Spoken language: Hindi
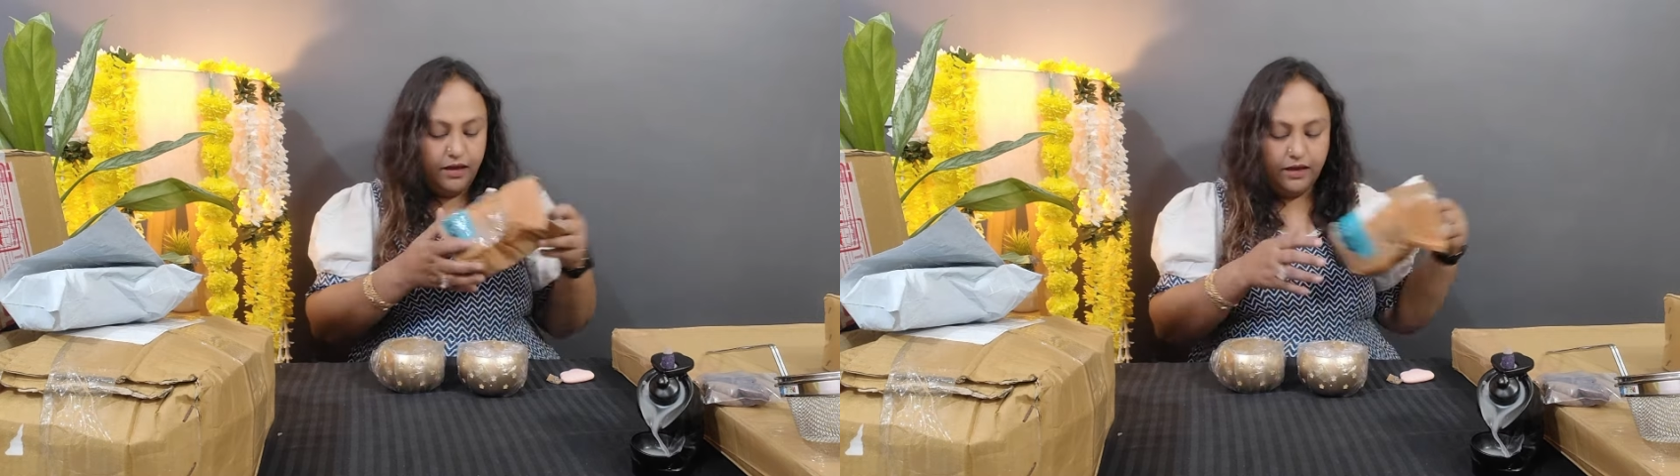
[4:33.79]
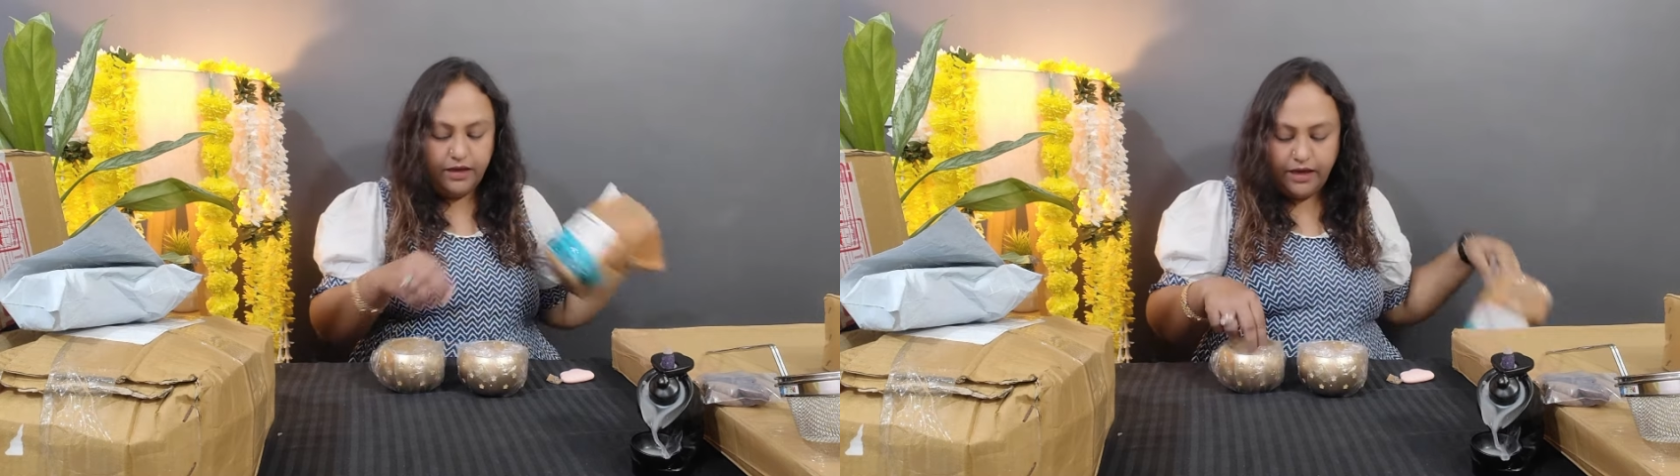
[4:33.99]

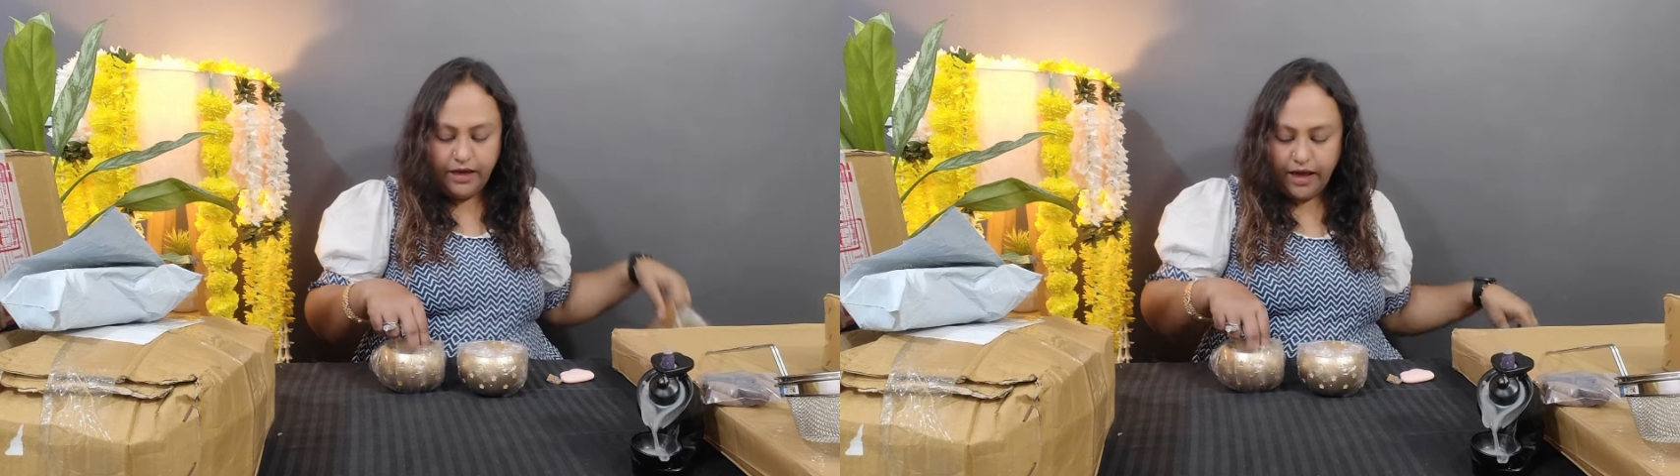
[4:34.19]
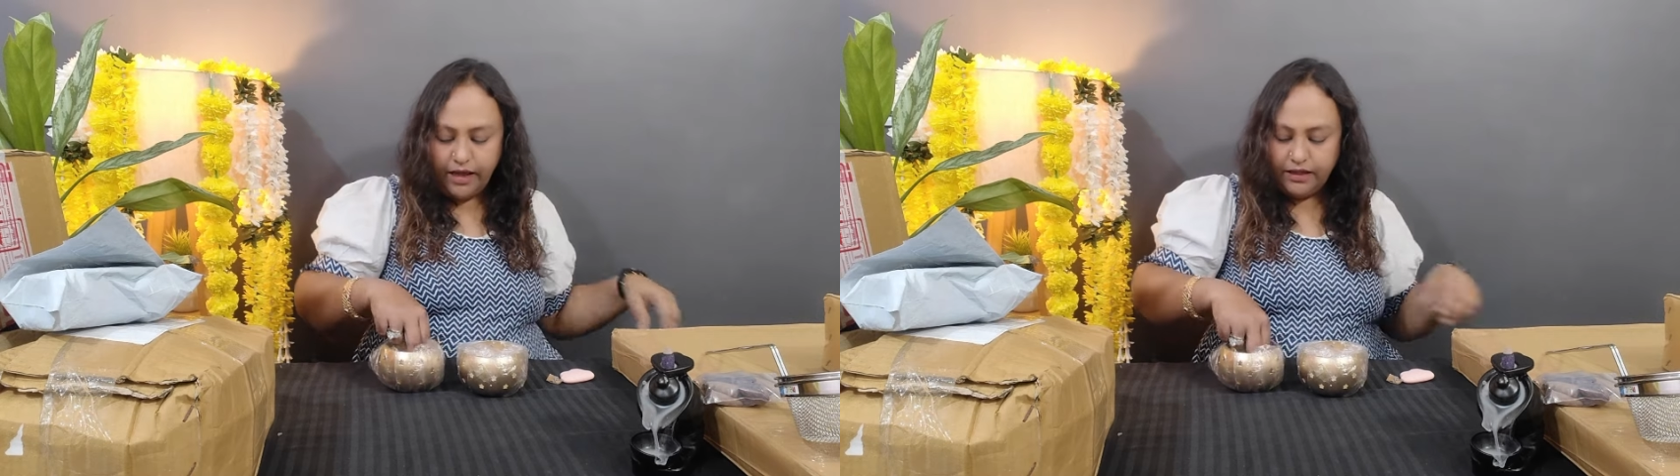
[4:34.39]

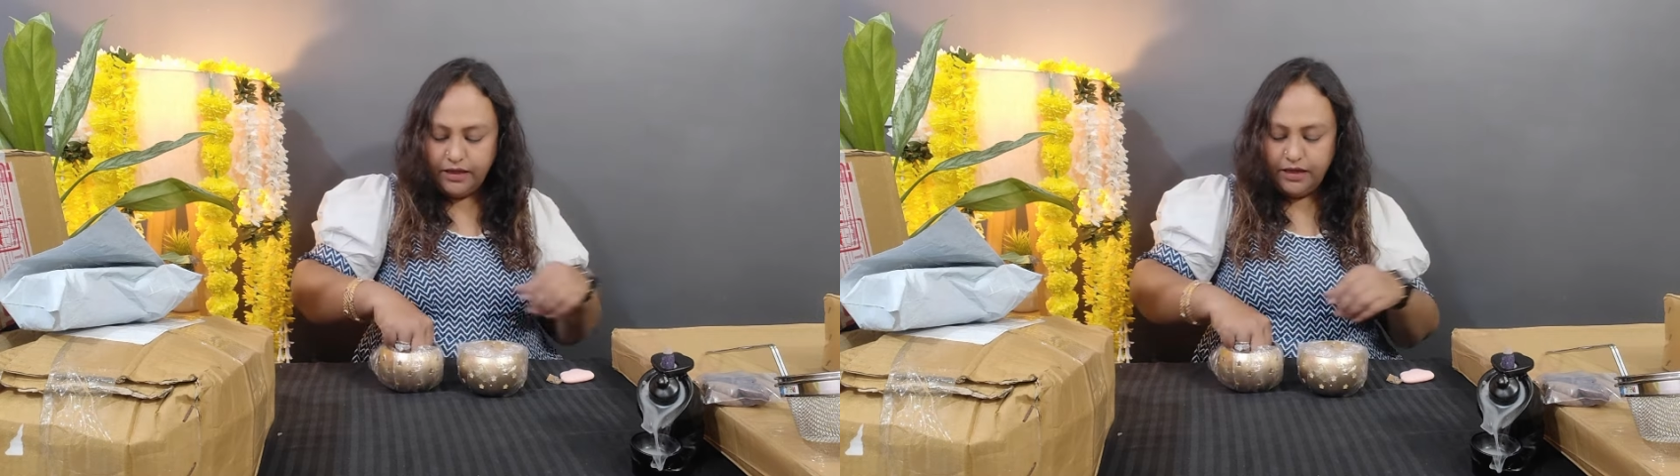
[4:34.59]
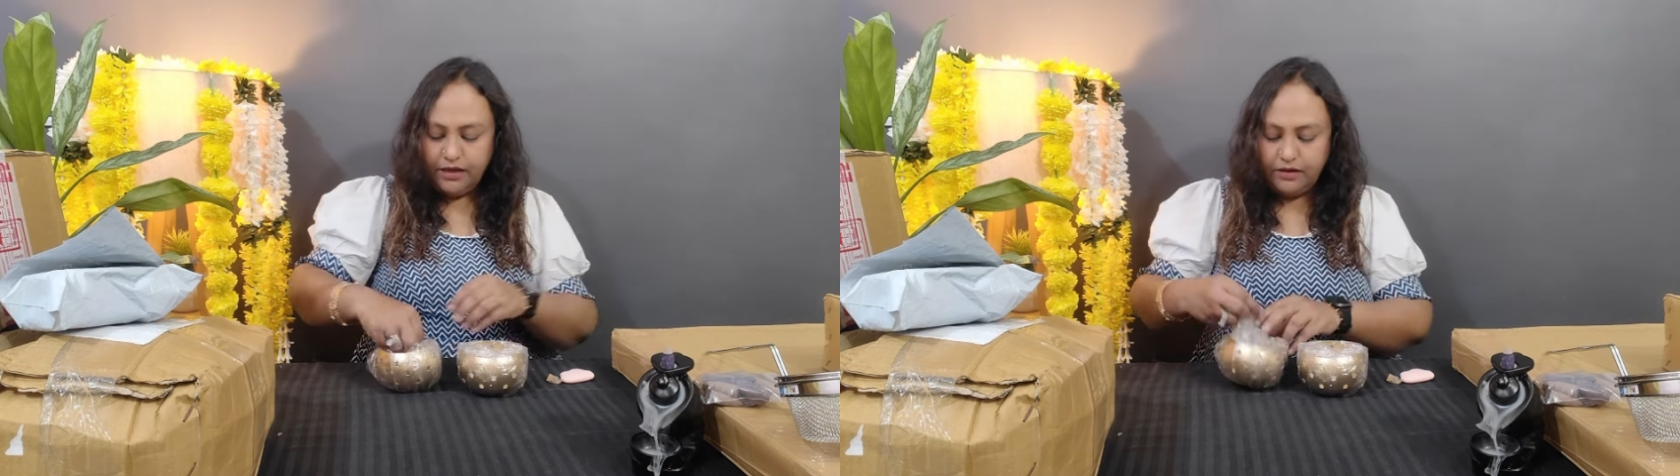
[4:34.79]
ये आई
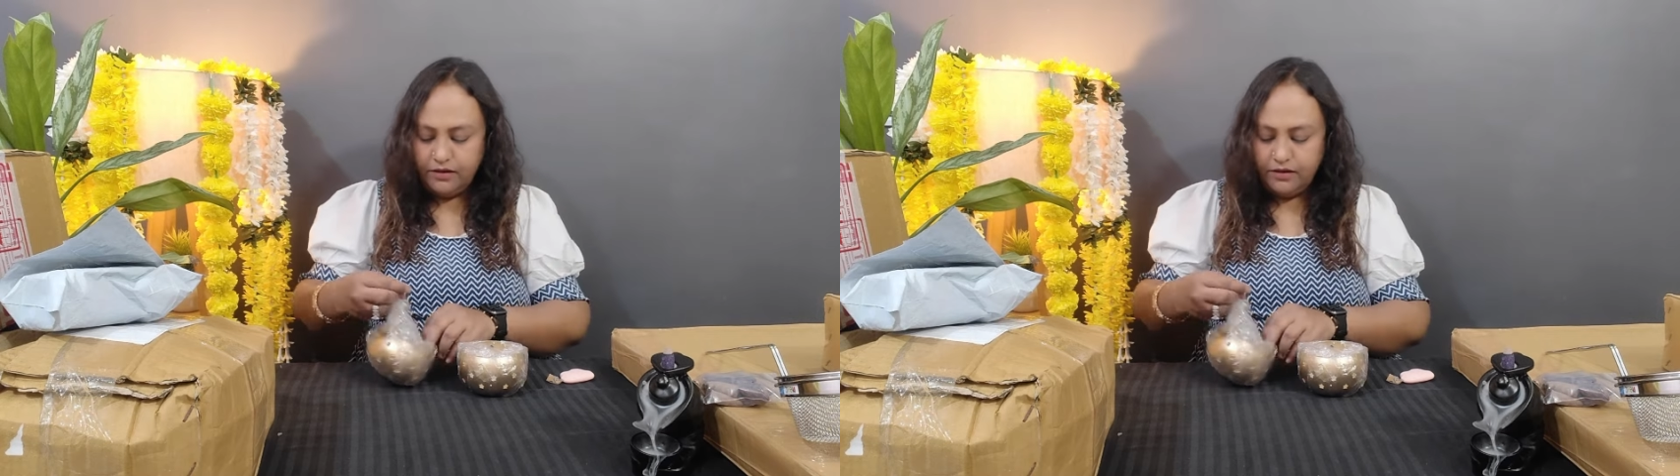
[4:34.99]
थिंक